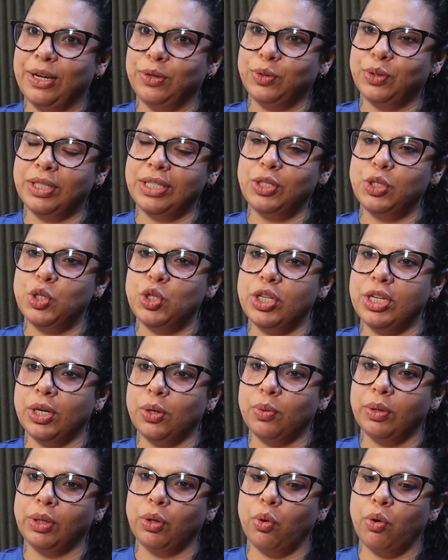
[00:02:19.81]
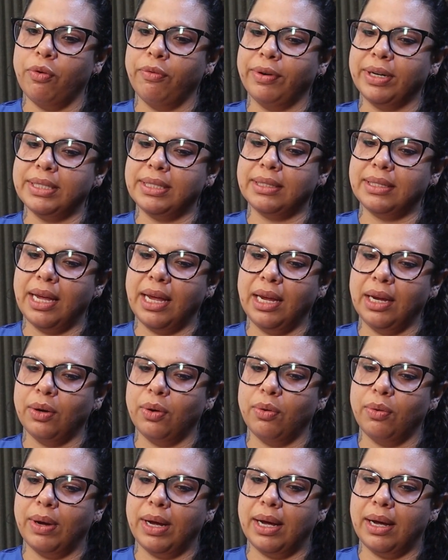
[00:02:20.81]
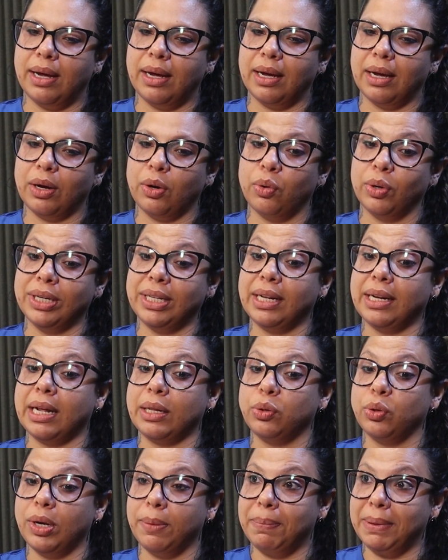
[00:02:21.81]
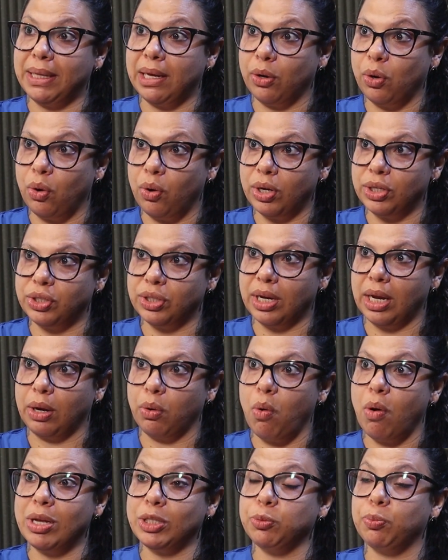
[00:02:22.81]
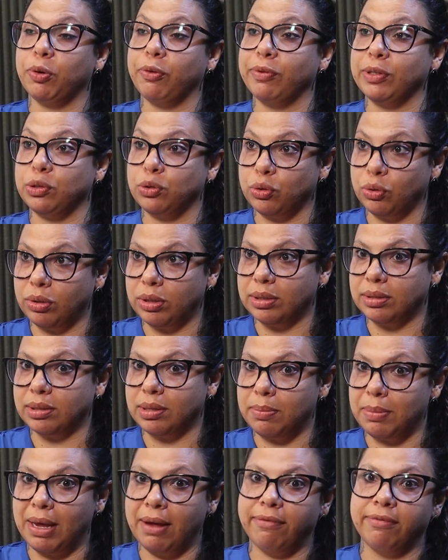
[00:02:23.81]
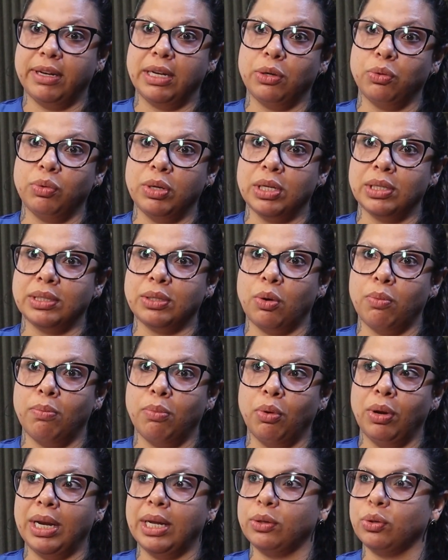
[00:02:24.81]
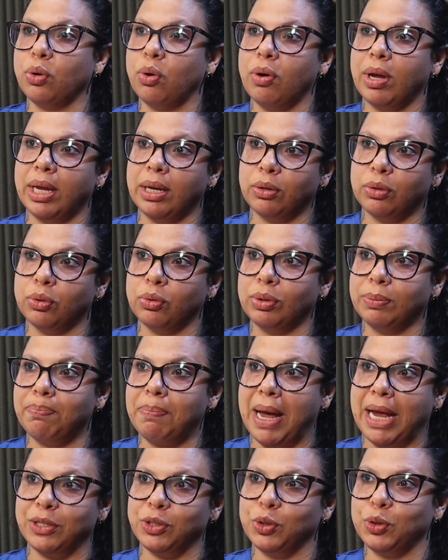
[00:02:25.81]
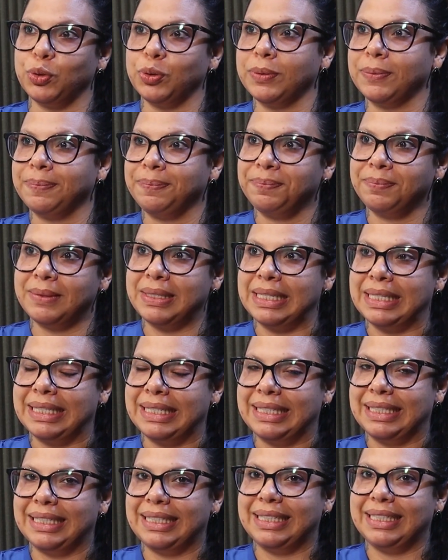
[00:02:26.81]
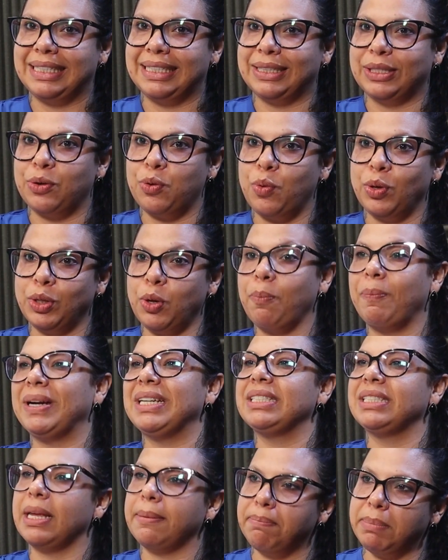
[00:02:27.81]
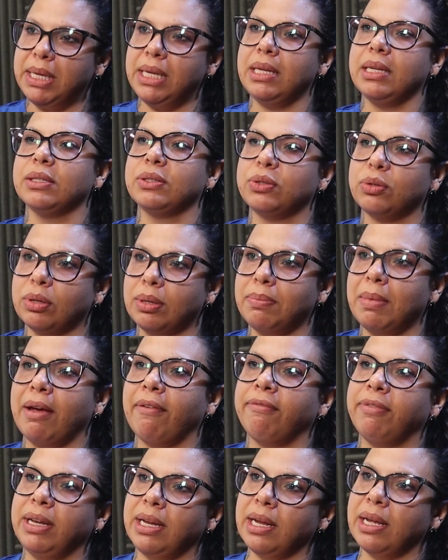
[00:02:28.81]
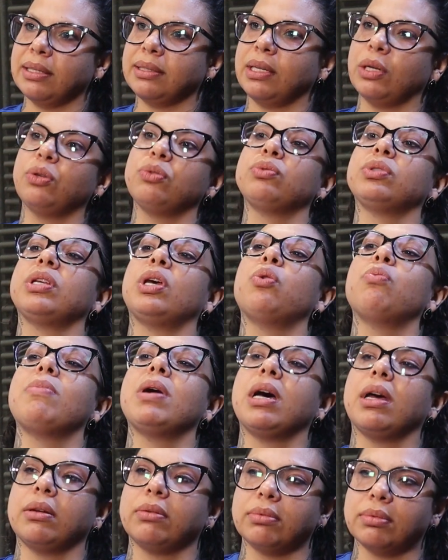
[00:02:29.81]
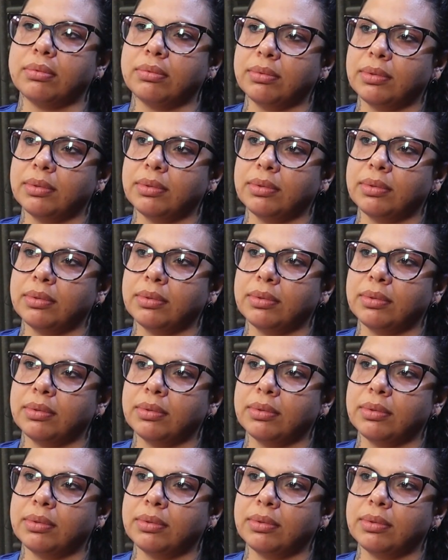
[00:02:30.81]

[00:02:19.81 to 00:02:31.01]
Eu senti, quando eu conversei com a coordenadora pedagógica e com as professoras, que minha filha não ia ser um boleto correndo no pátio. Então, quando eu percebi isso, que minha filha ia ser um ser humano,